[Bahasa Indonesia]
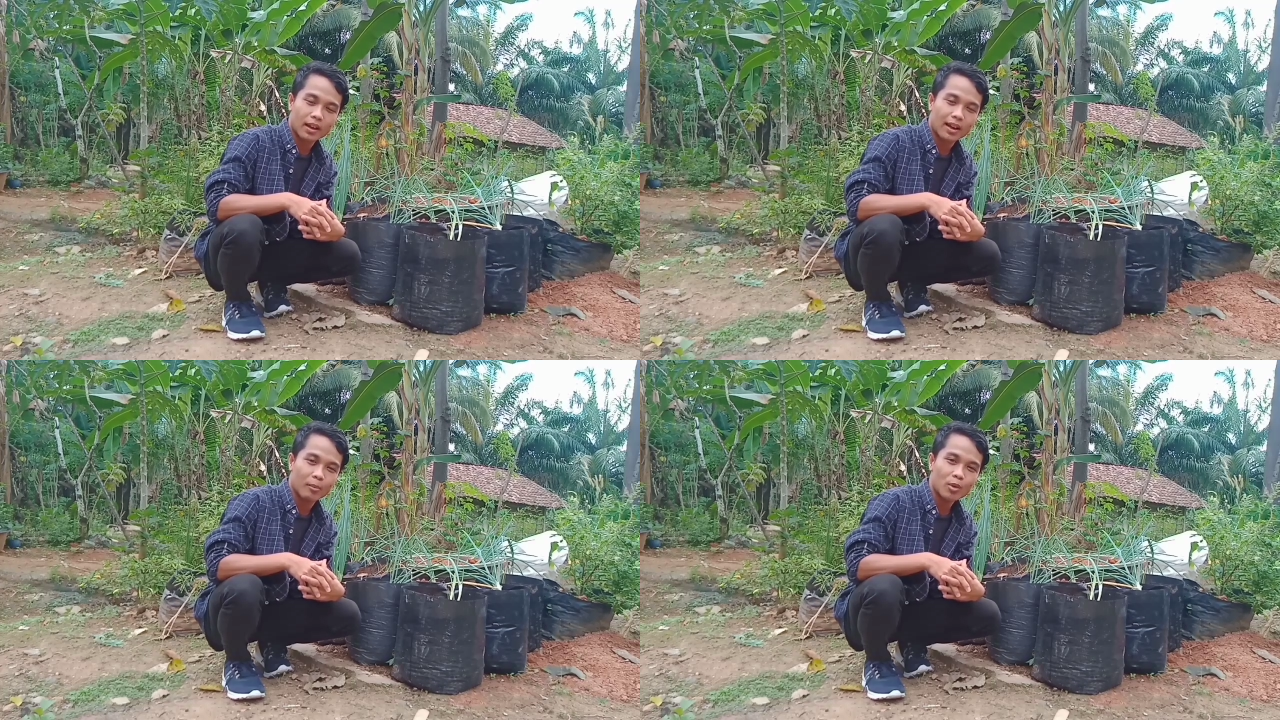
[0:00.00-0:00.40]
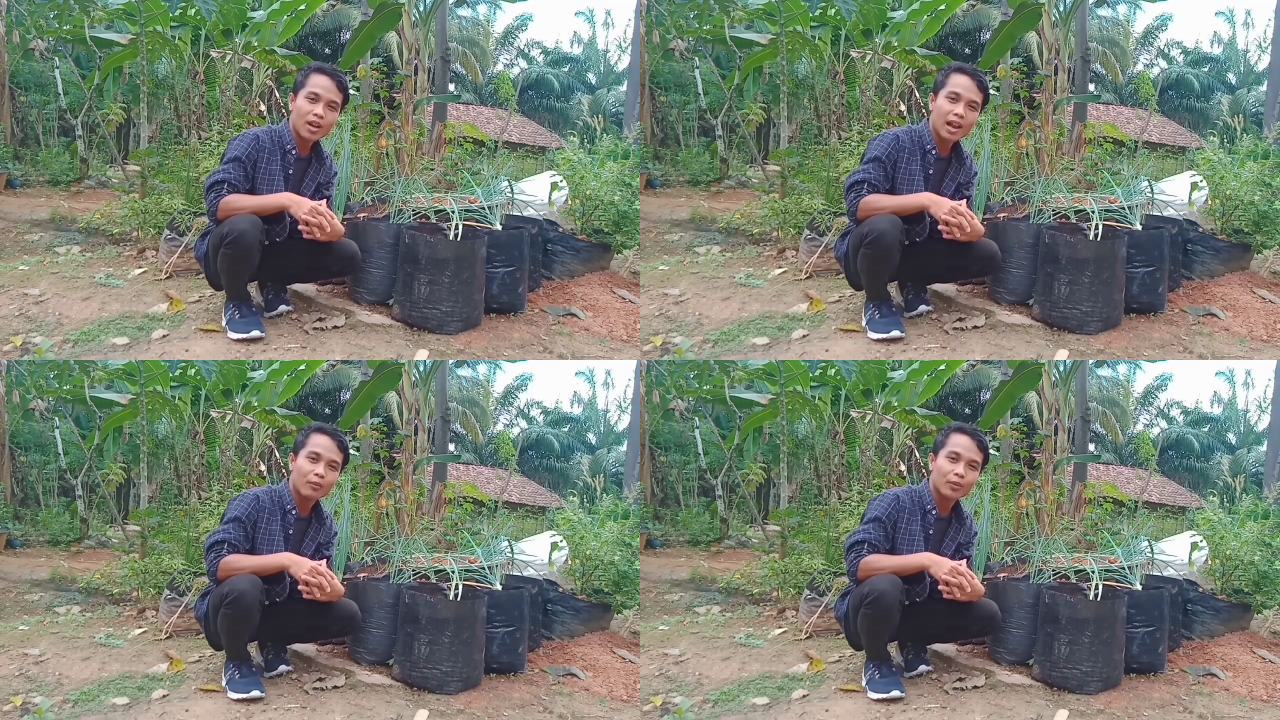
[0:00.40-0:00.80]
Namun
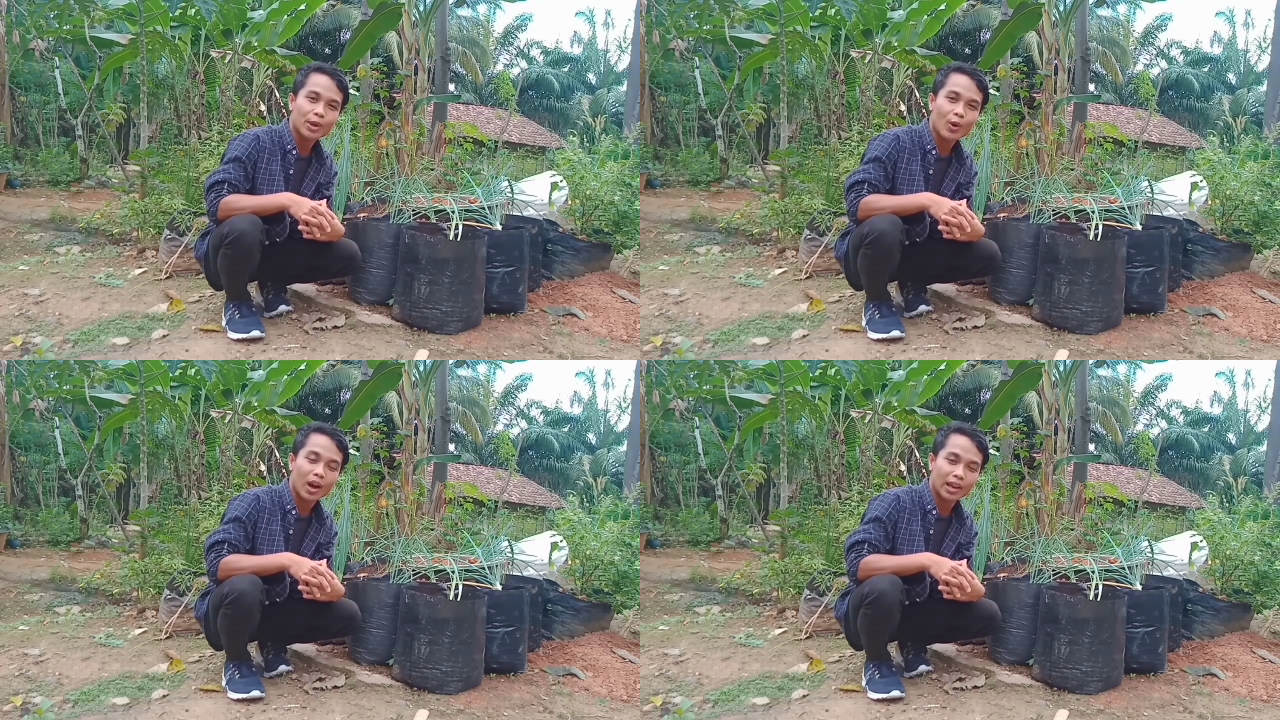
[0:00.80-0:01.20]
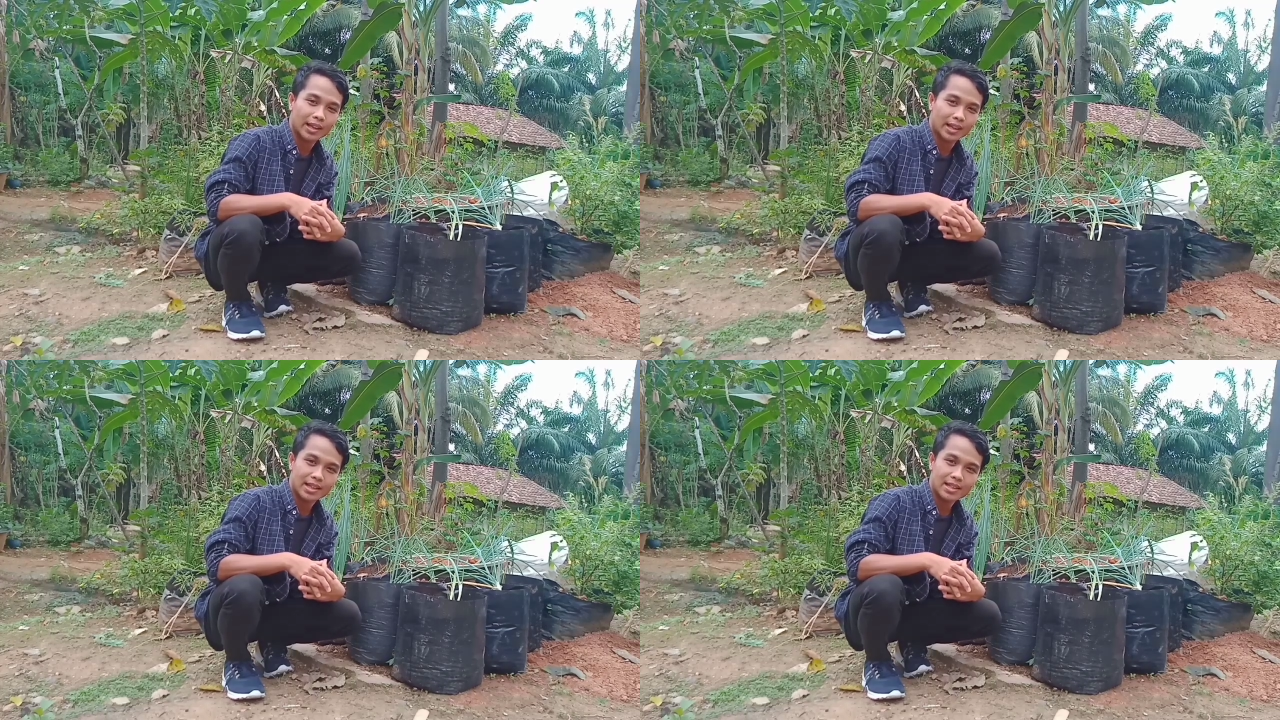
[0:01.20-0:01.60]
dalam video
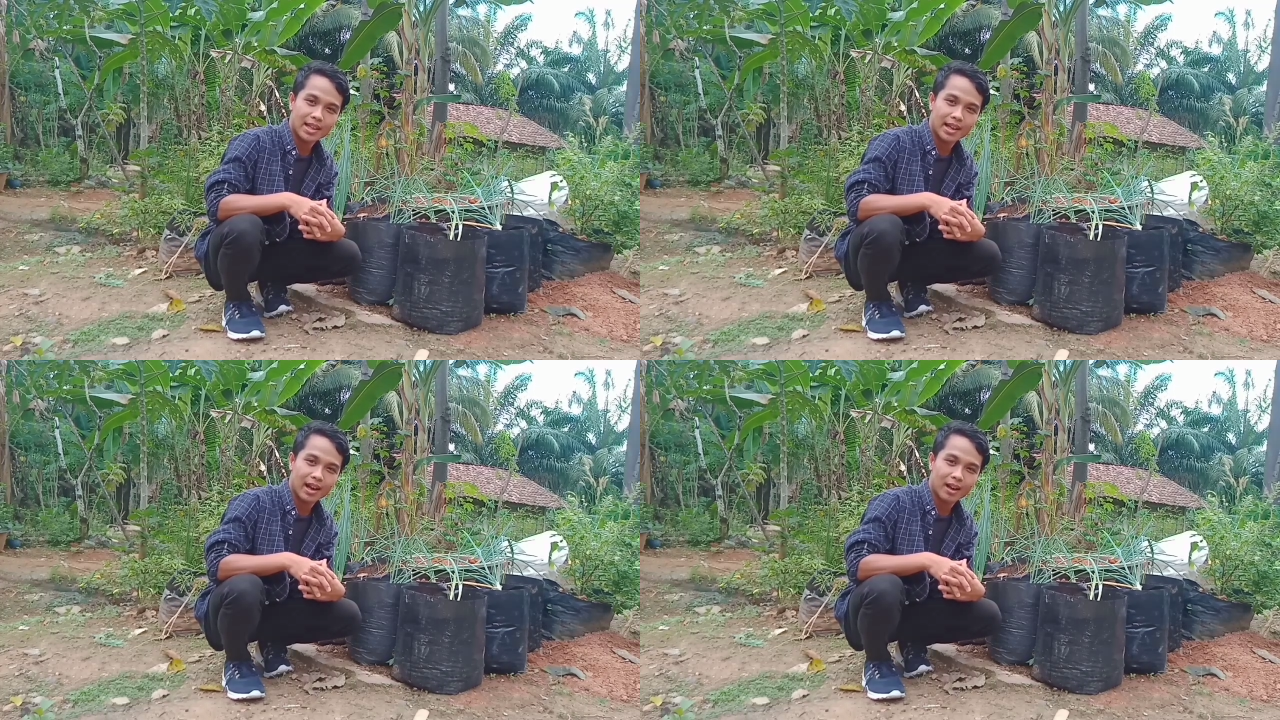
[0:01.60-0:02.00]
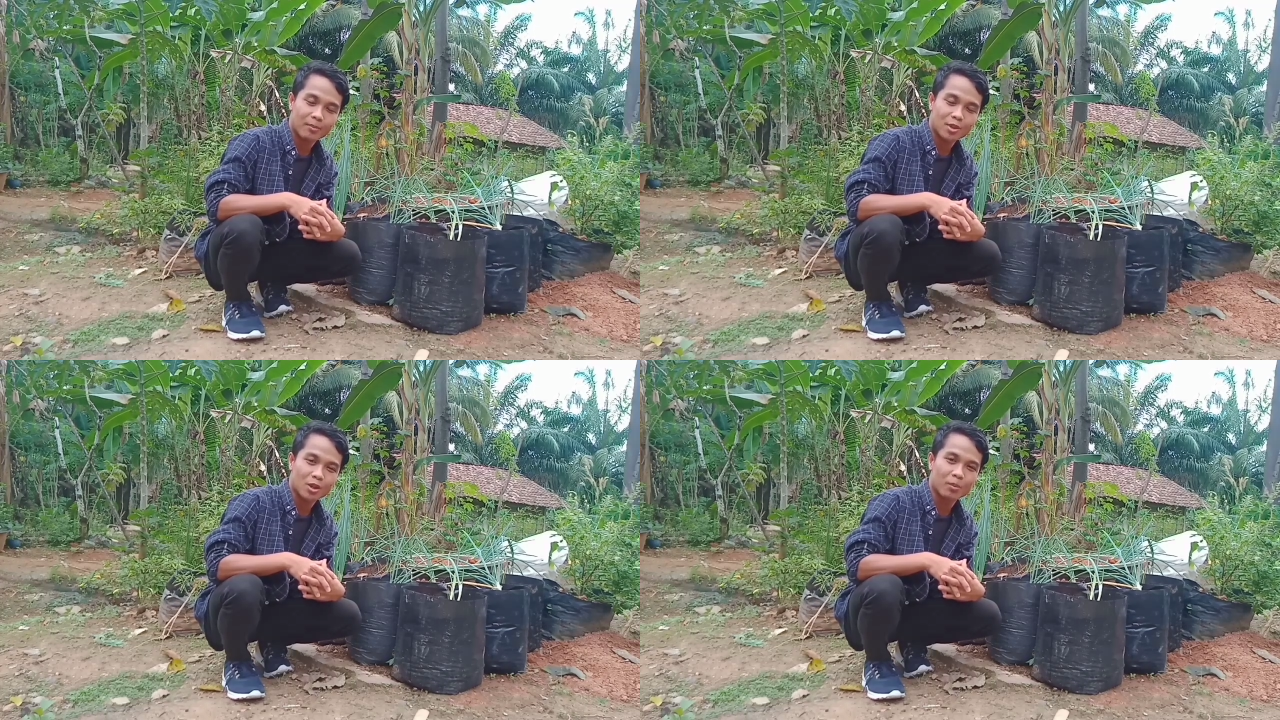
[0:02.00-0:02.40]
kali ini saya
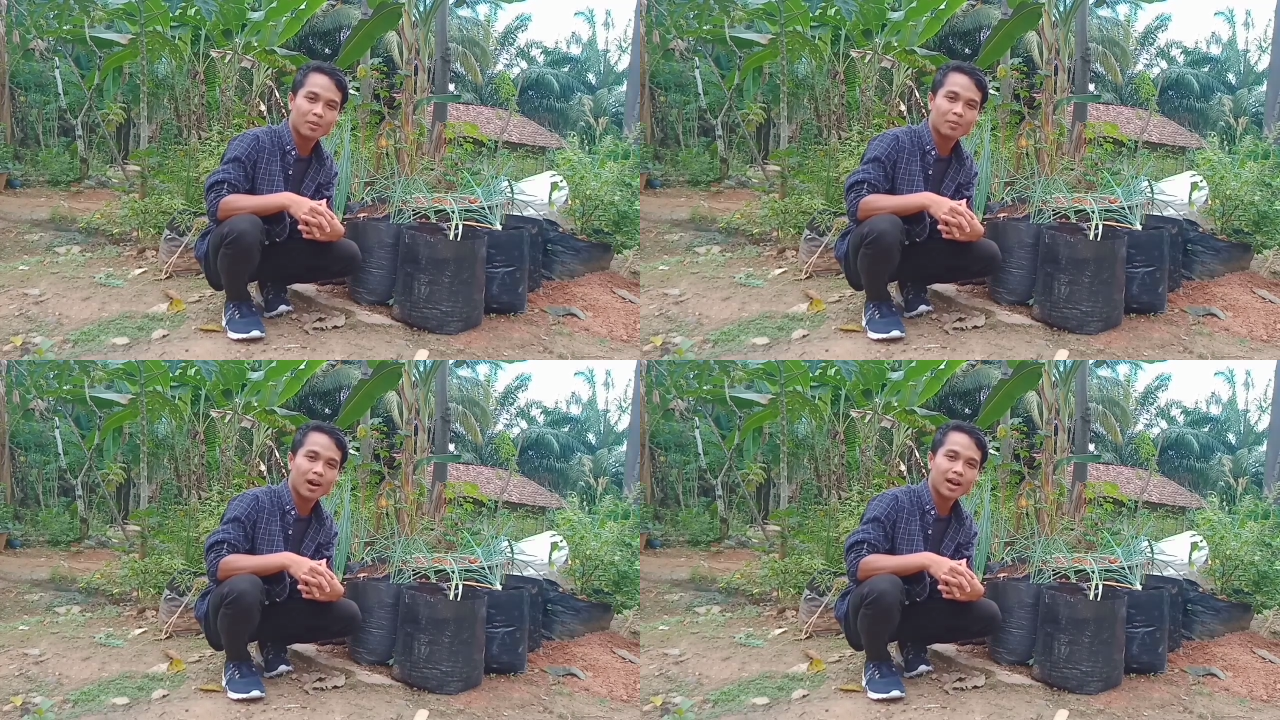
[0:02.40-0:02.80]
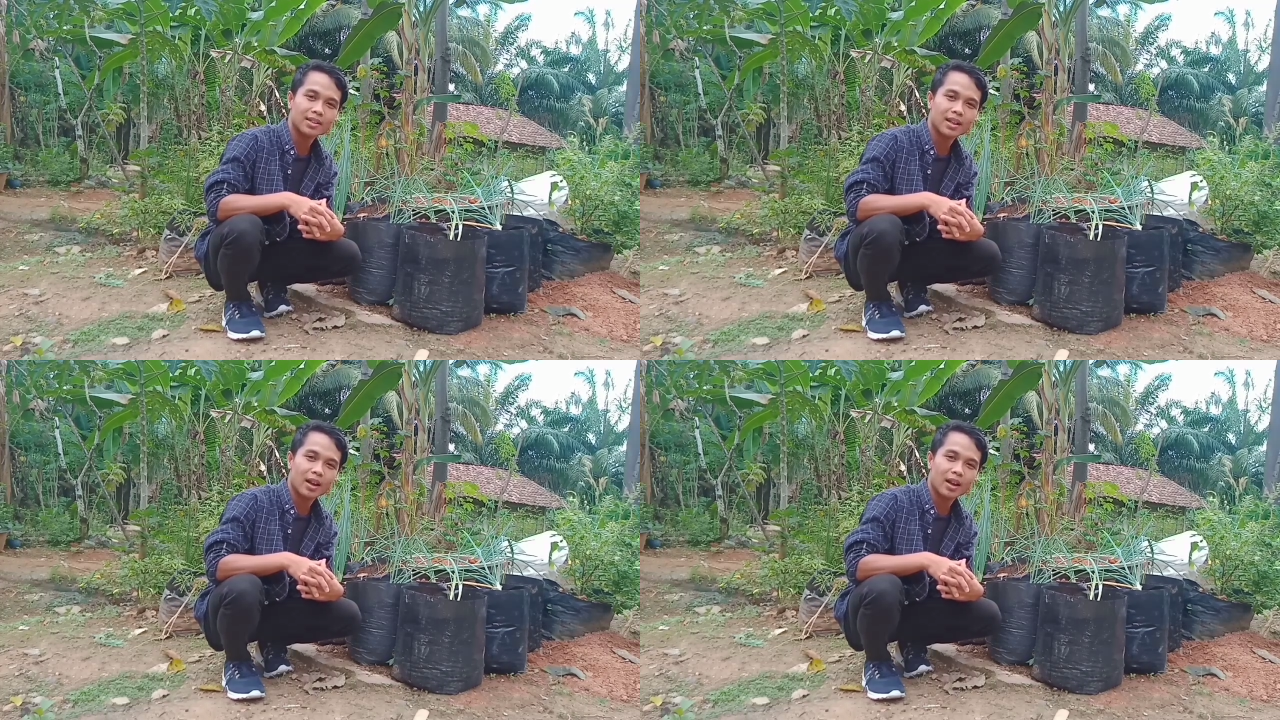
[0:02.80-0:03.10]
akan mencoba membahas